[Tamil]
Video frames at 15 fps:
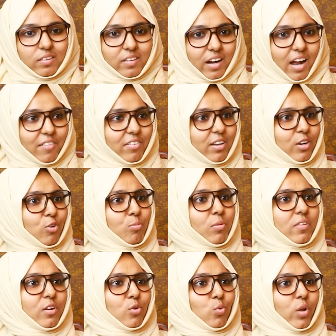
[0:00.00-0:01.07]

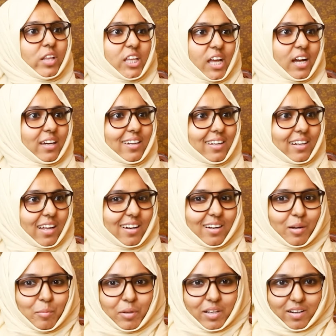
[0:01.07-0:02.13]
திராவிடர்களும் அதற்கு உடந்தையாக
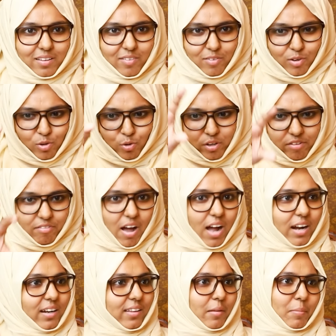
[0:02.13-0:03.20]
இருக்கிறார்கள் அப்படிங்கிறது அவர்களுடைய
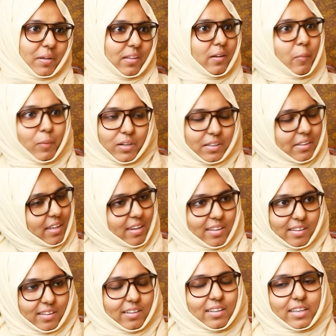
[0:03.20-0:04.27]
வாகனத்தை பார்த்தே நம்மளுக்கு
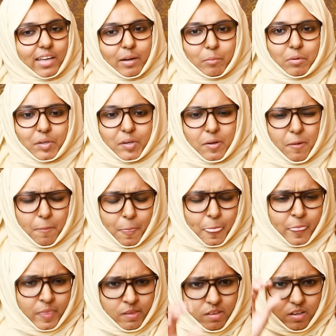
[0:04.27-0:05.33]
தெரியுது ஏன் அப்படின்னா
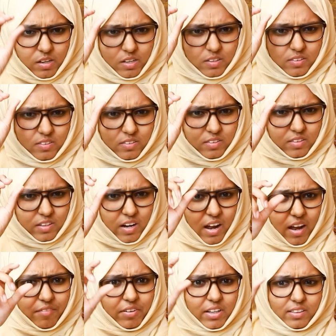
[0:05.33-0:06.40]

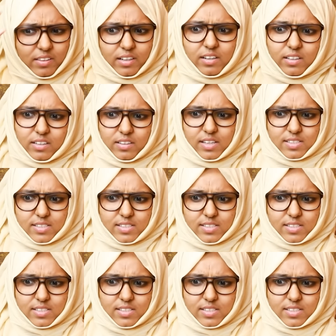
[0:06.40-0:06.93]
திராவிட தெலுங்கு